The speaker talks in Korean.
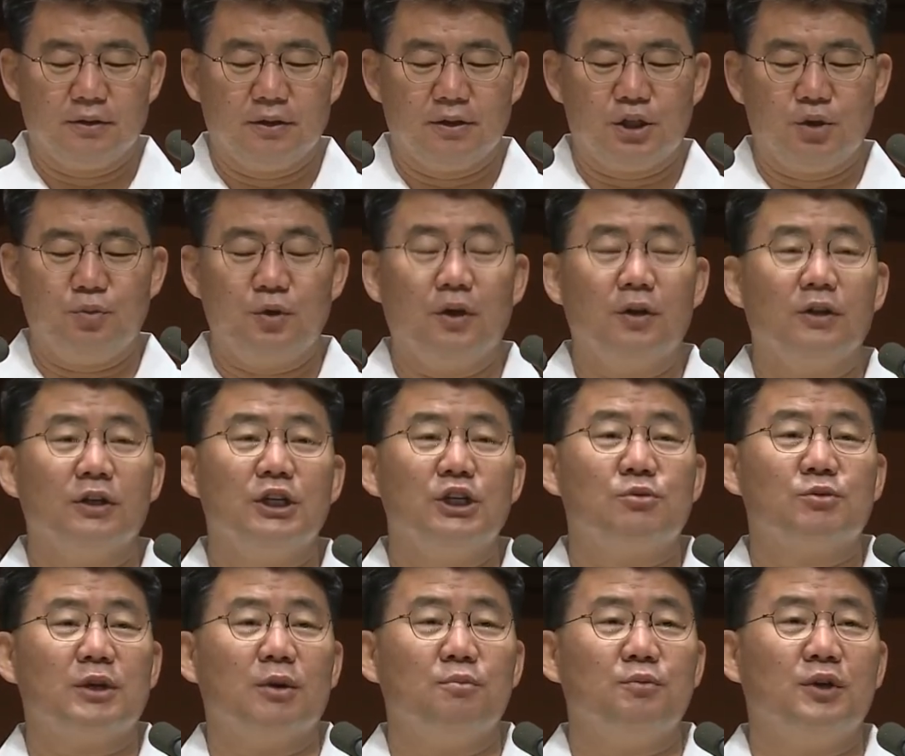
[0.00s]
시편
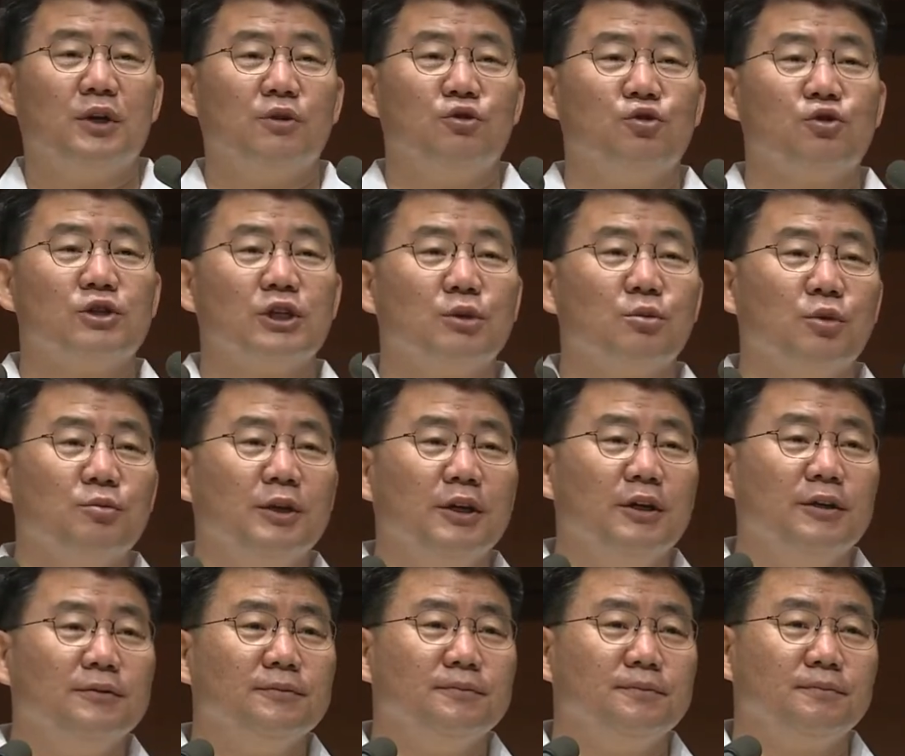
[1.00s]
23편 6절에
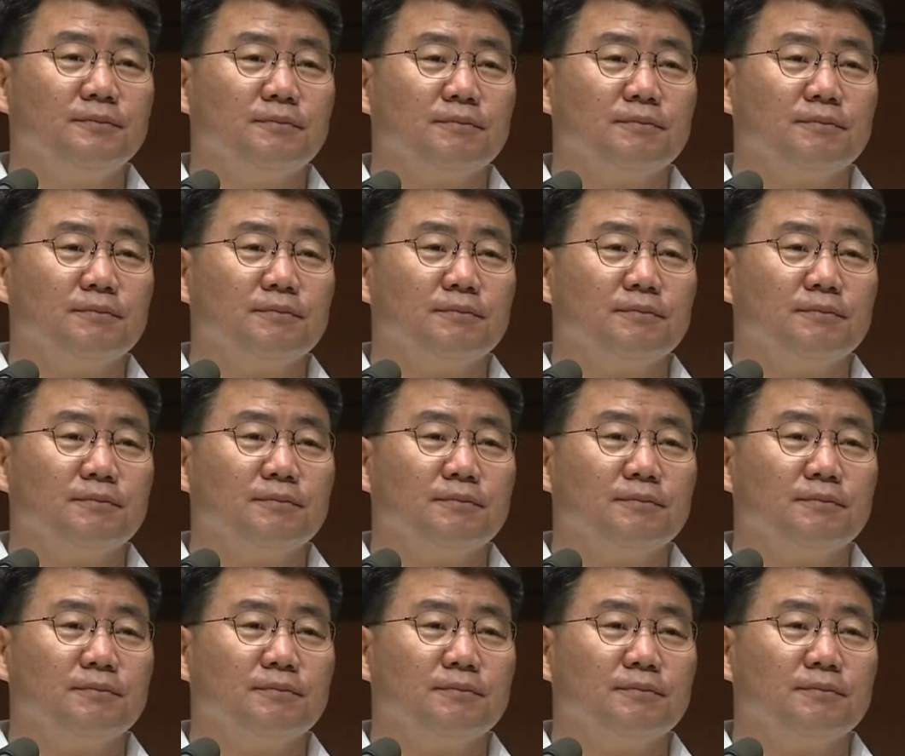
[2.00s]
보면